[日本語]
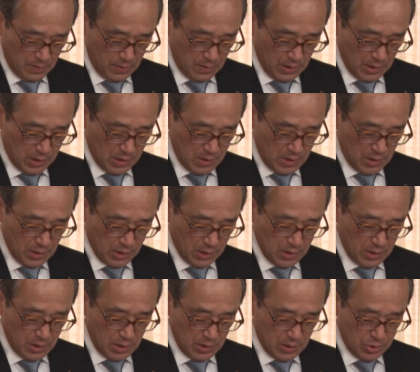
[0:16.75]
歴史
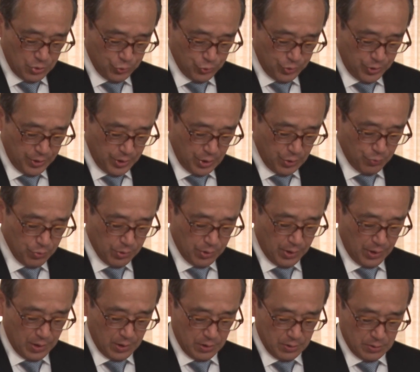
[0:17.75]
的に非常に意義
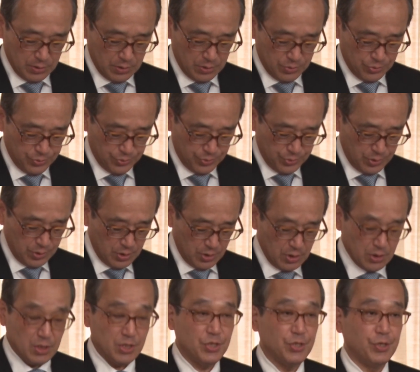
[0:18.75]
深い一
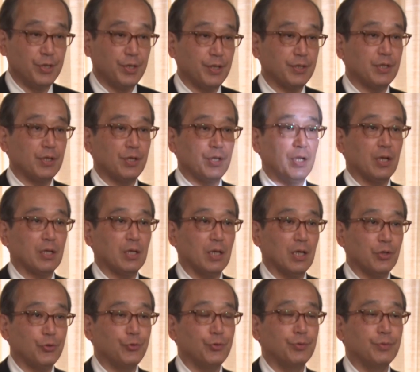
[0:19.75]
日になったんじゃないか
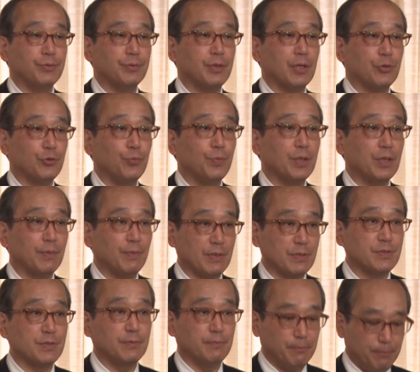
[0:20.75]
なと受け止めてま
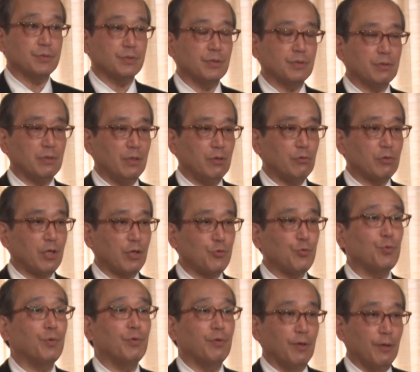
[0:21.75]
す。のあの
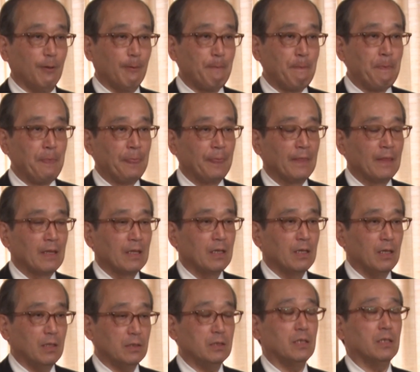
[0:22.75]
建物に
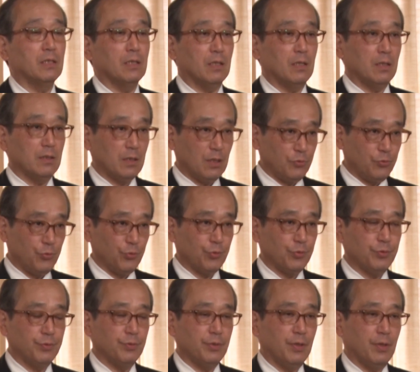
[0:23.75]
入っていただいたという
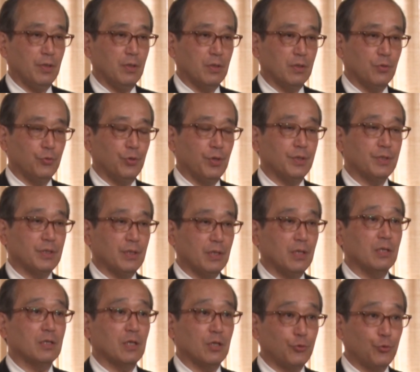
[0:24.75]
ことでご覧いた
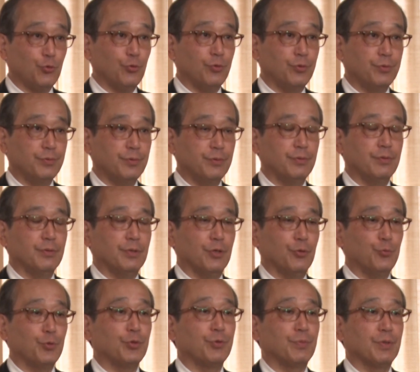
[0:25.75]
だいたというふうに
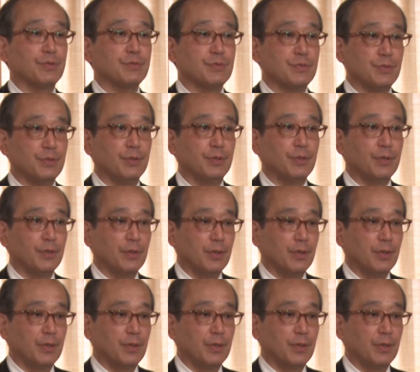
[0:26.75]
は思いますし